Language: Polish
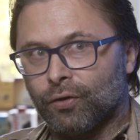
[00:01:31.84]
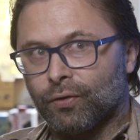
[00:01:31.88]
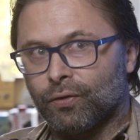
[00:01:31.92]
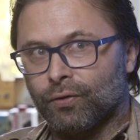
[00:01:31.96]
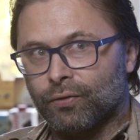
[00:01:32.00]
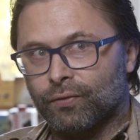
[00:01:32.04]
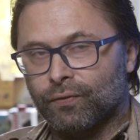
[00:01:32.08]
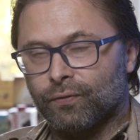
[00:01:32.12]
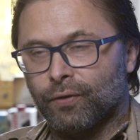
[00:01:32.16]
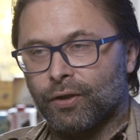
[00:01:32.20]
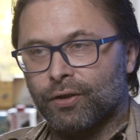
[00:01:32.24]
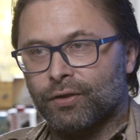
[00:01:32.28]
o
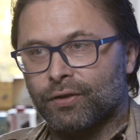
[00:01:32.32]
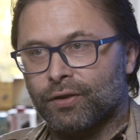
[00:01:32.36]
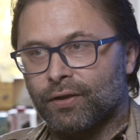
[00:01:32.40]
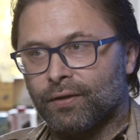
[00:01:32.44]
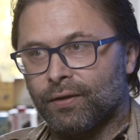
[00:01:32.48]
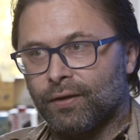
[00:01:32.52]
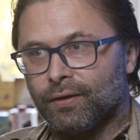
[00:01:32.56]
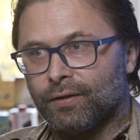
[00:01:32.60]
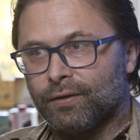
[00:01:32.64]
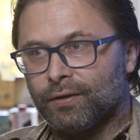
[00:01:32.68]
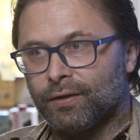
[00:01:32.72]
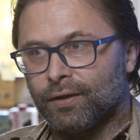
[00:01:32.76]

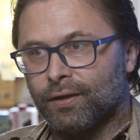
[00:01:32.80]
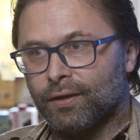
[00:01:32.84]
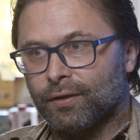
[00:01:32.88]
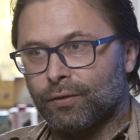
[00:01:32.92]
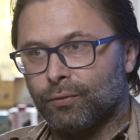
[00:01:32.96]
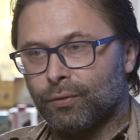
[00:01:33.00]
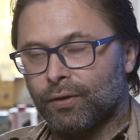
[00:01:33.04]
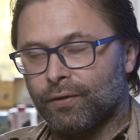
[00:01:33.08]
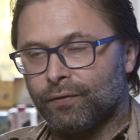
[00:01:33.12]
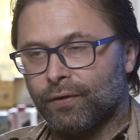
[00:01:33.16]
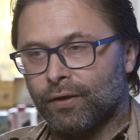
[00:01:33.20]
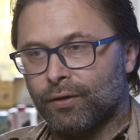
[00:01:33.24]
zwłaszcza
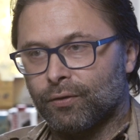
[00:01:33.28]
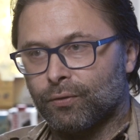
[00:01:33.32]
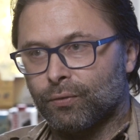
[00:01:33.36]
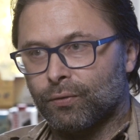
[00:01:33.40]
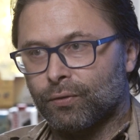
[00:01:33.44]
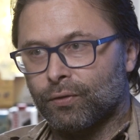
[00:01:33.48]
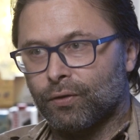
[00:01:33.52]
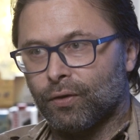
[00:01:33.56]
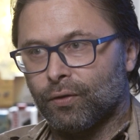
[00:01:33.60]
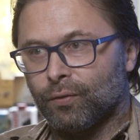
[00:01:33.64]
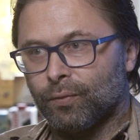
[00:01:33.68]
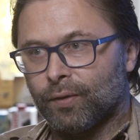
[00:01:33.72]
literaturę
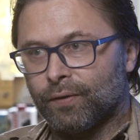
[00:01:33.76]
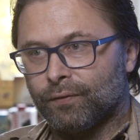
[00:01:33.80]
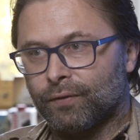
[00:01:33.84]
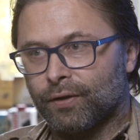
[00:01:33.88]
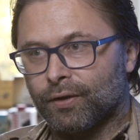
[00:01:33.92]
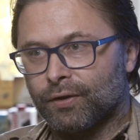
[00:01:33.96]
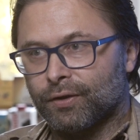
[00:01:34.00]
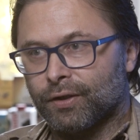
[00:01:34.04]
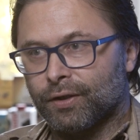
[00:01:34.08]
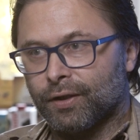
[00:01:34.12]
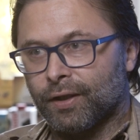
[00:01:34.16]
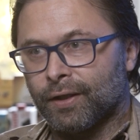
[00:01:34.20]
francuską, mam
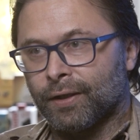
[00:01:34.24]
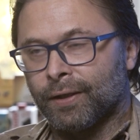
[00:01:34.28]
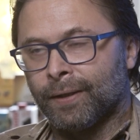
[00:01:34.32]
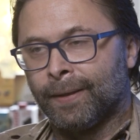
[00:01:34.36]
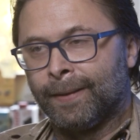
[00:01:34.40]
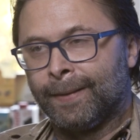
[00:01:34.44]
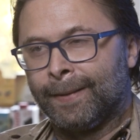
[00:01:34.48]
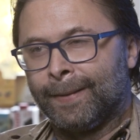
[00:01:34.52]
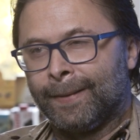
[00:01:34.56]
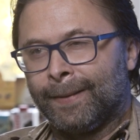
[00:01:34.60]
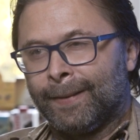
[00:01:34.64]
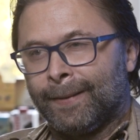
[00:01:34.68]
wrażenie,
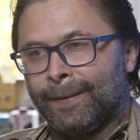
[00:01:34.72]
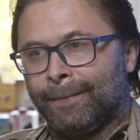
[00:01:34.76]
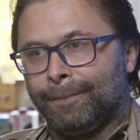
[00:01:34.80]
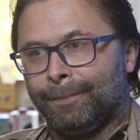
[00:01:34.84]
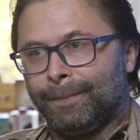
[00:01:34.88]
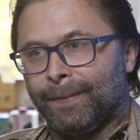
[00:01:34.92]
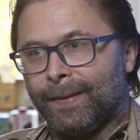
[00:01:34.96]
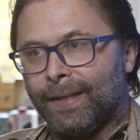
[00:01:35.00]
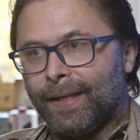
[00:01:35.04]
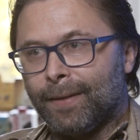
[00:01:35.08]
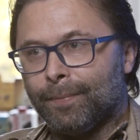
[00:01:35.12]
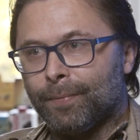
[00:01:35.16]

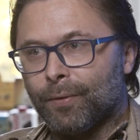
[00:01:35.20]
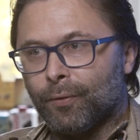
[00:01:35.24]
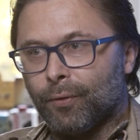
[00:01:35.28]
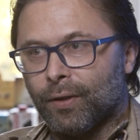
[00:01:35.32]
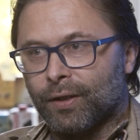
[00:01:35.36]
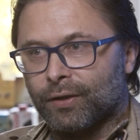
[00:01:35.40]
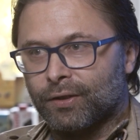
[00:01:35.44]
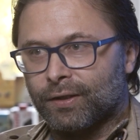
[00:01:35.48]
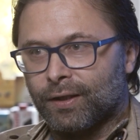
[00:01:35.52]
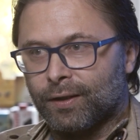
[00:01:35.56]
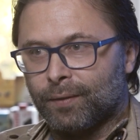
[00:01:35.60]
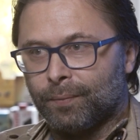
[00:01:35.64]
nie był
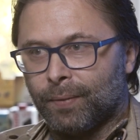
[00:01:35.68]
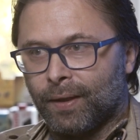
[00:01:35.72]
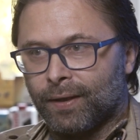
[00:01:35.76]
aż tak